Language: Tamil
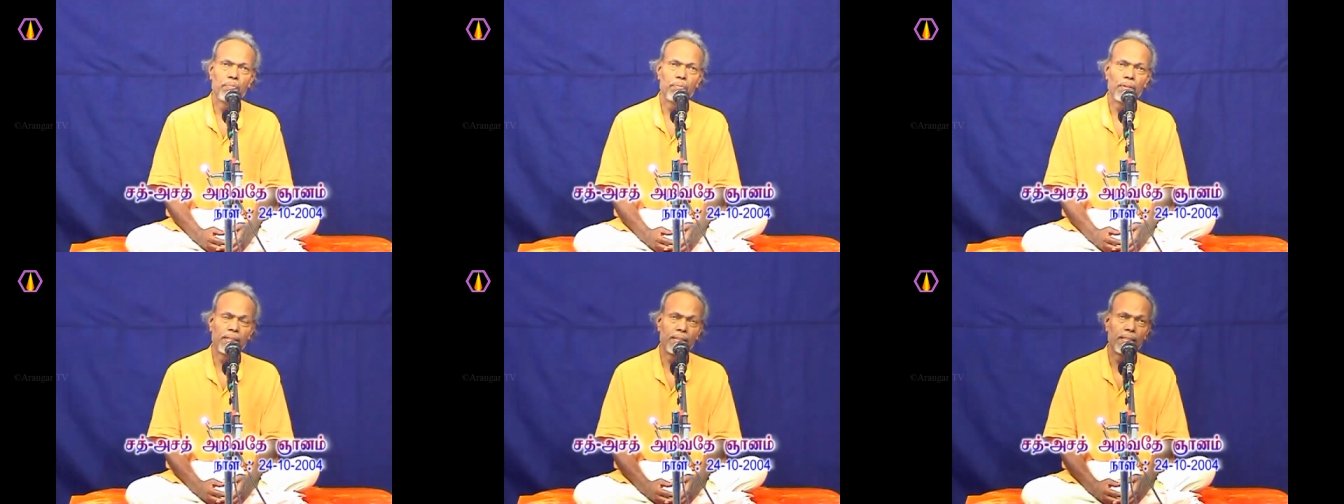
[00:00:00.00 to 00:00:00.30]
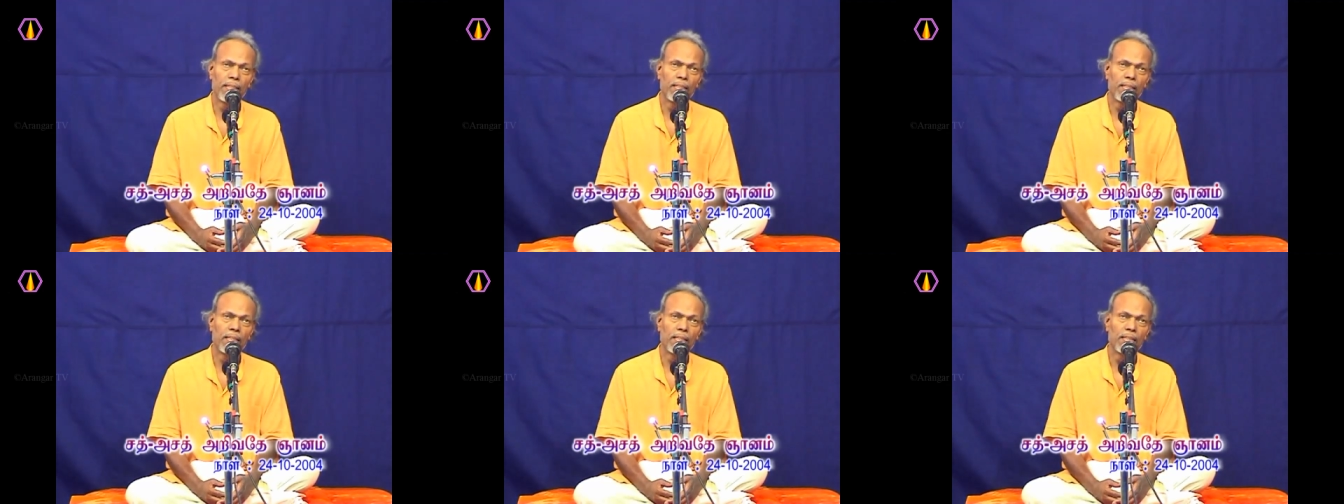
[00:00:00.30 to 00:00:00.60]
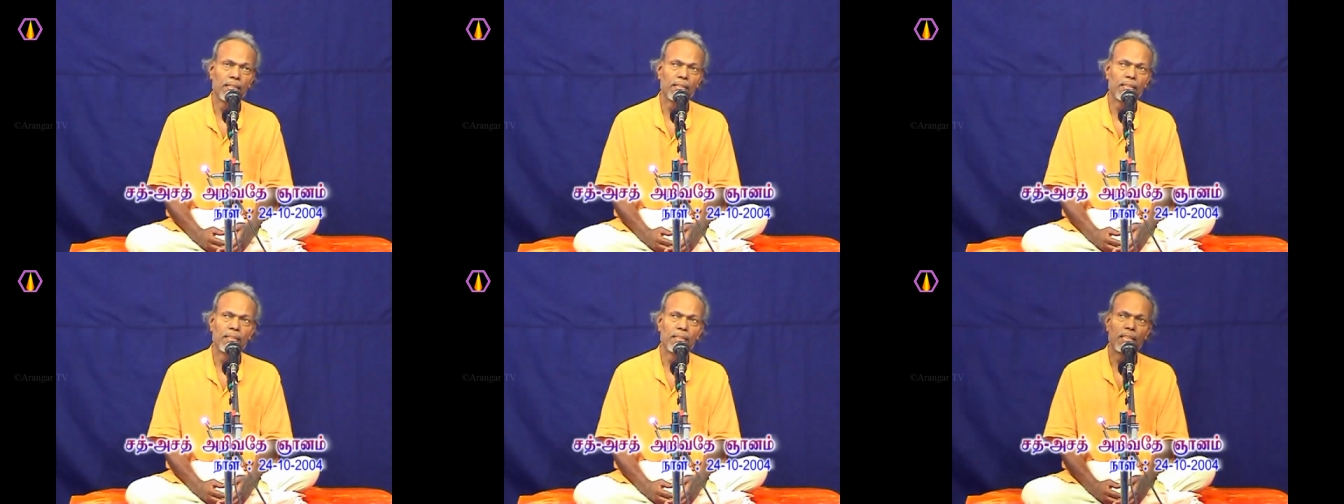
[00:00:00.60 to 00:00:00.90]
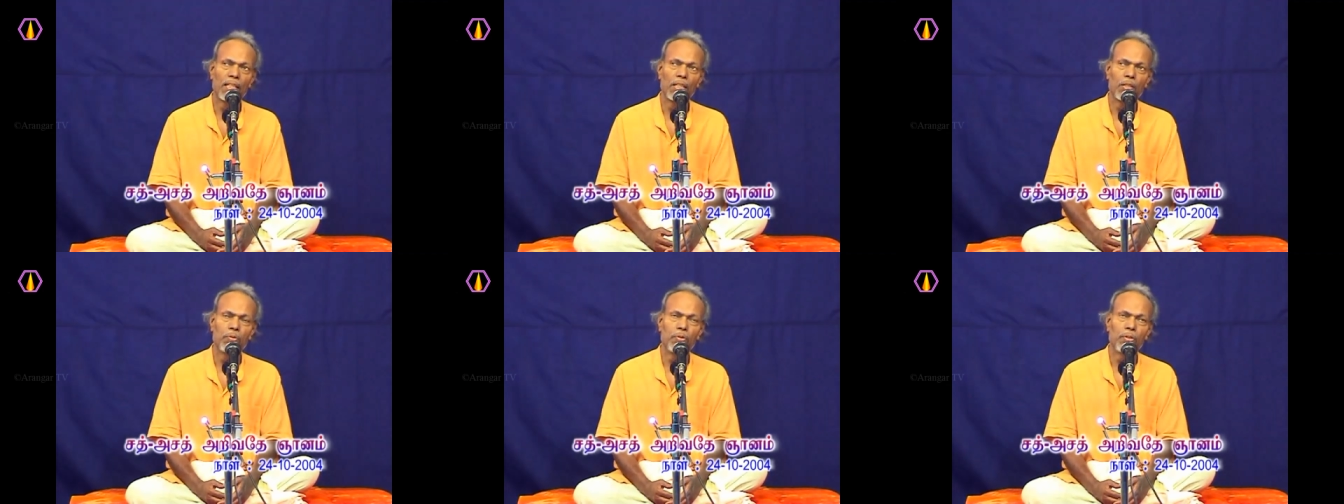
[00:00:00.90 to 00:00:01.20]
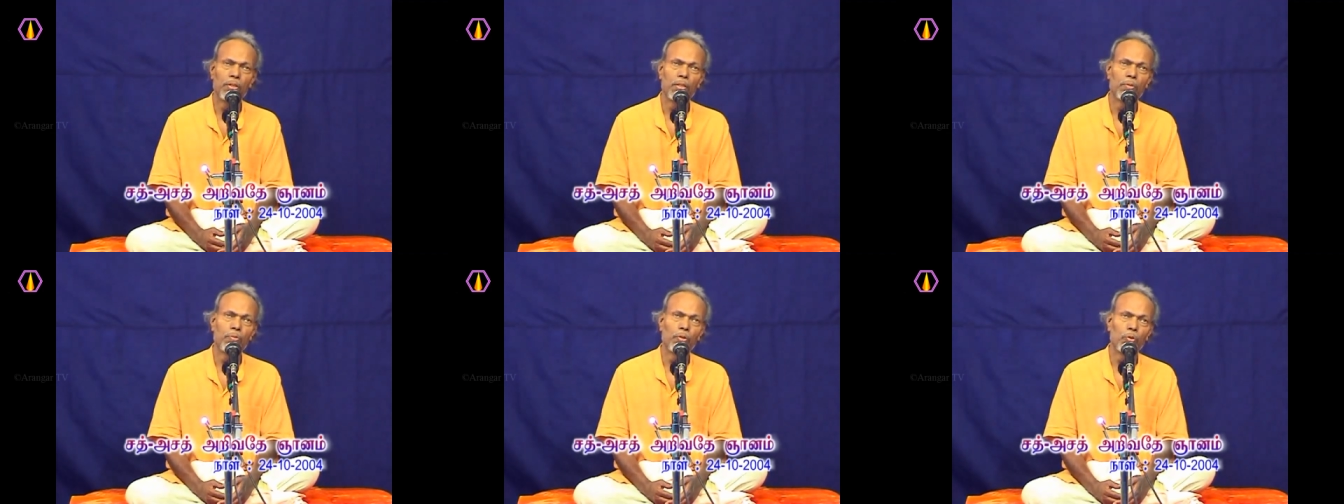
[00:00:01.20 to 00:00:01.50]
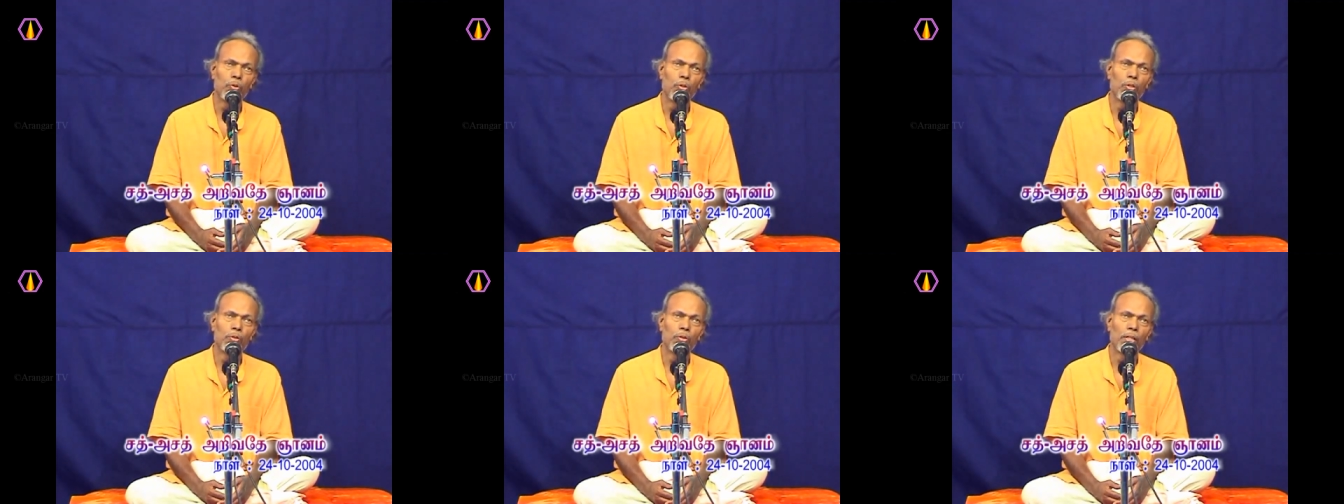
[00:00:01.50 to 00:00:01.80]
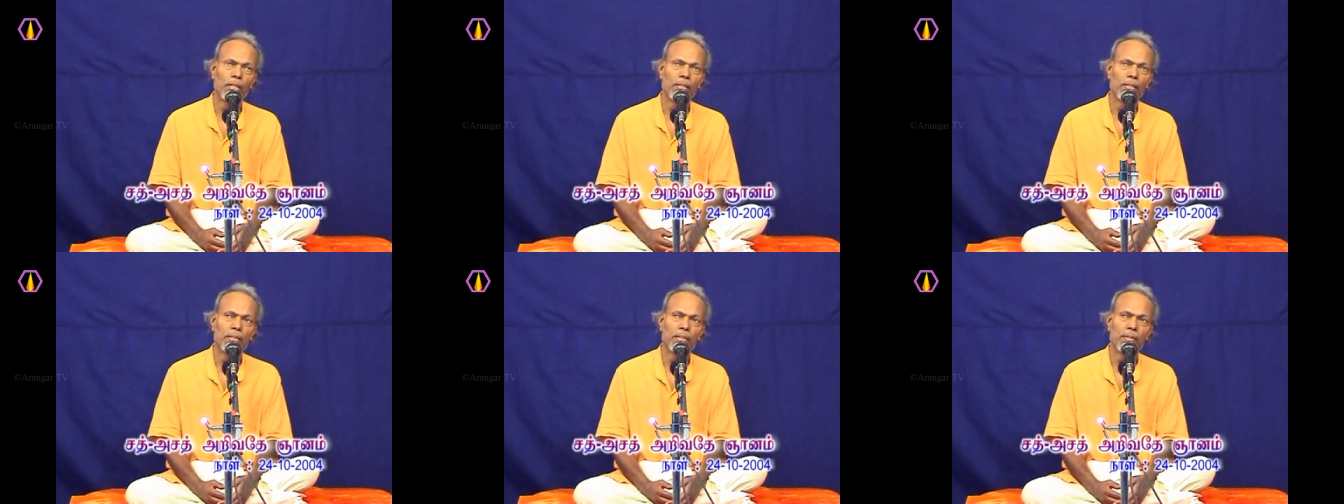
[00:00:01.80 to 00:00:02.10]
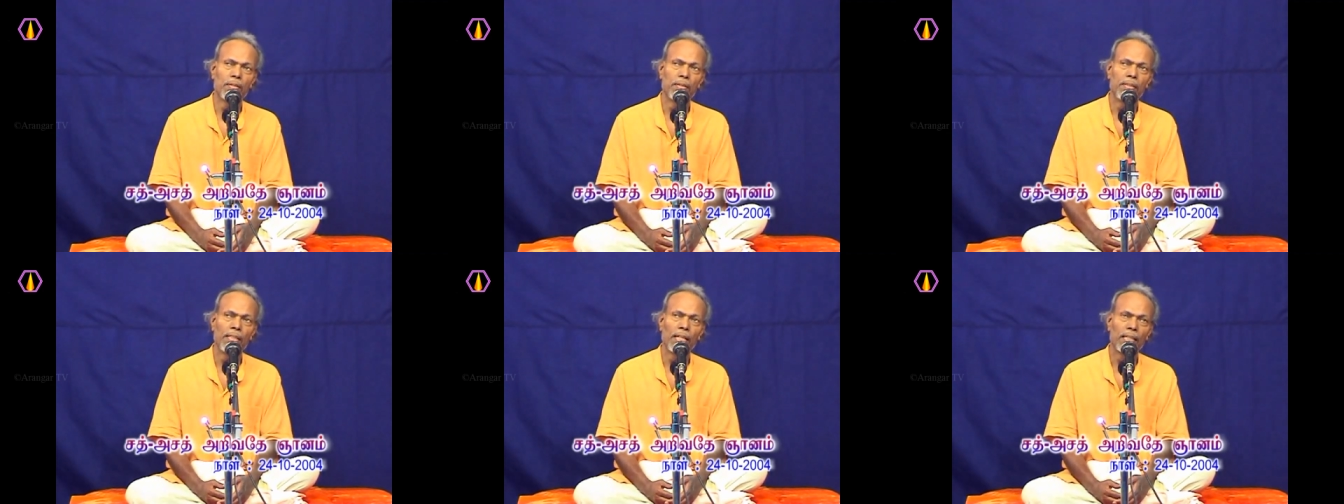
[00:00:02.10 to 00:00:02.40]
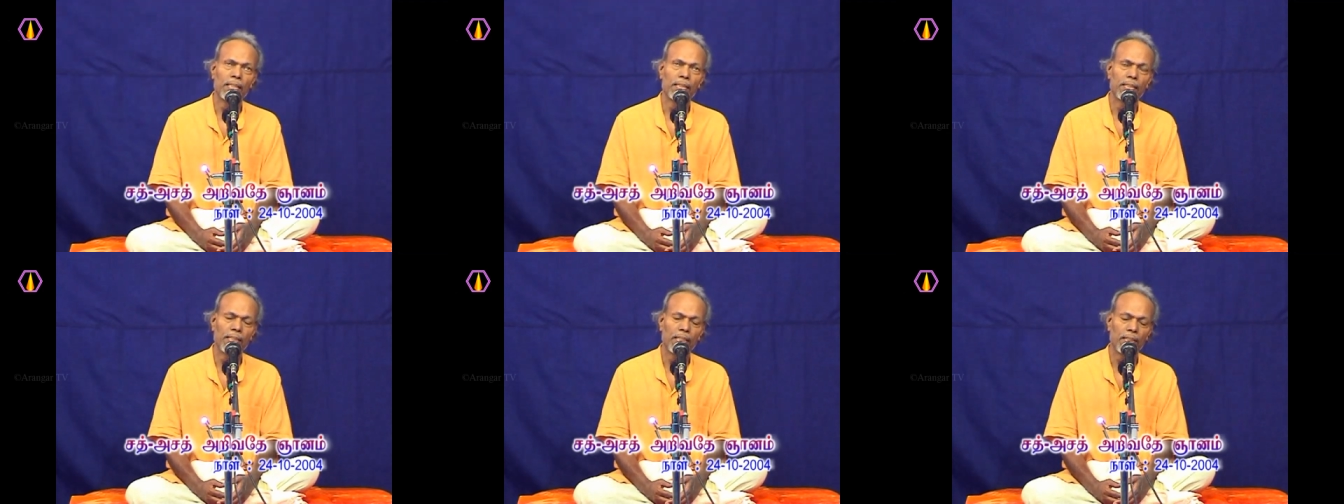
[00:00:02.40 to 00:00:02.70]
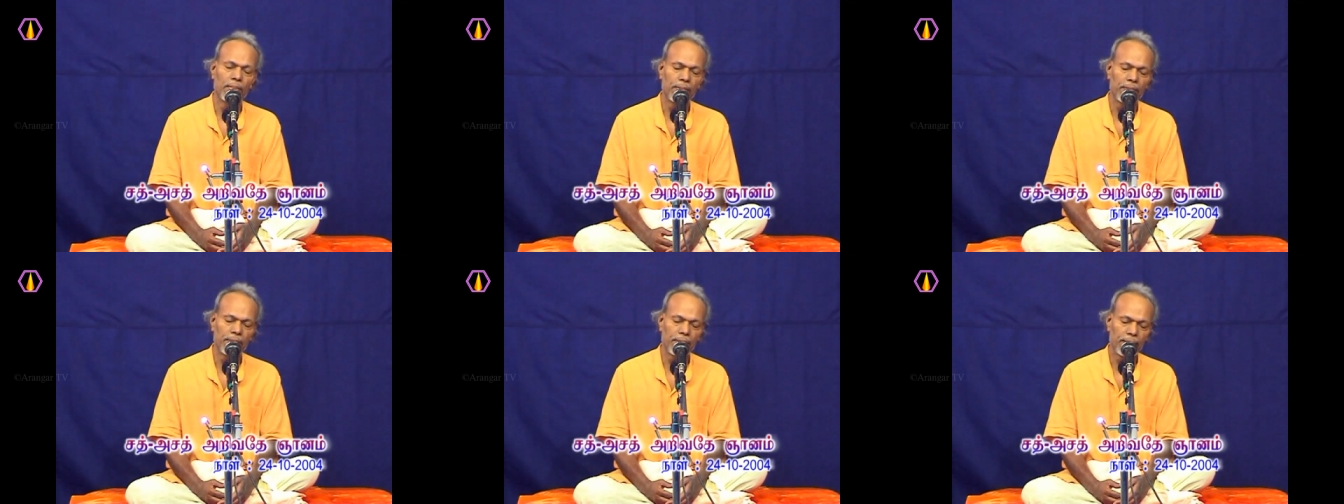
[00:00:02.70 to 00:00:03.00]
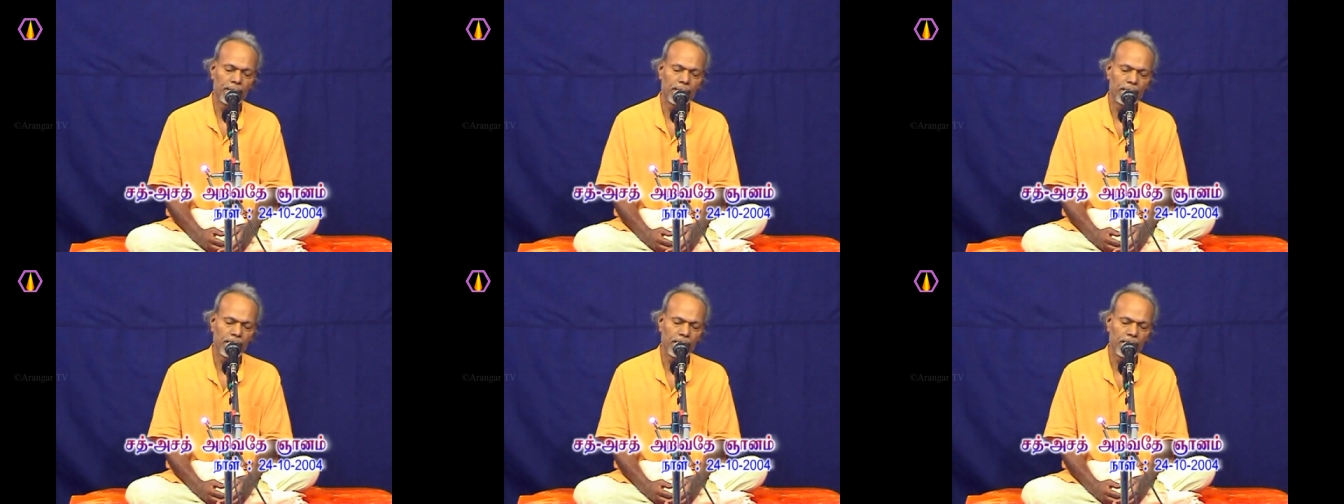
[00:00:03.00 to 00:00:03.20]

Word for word: பேச்சே இருக்காது கதை முடிவிட்டு போய் உள்ளுக்கு உட்காந்து தியானம் செஞ்சாகணும்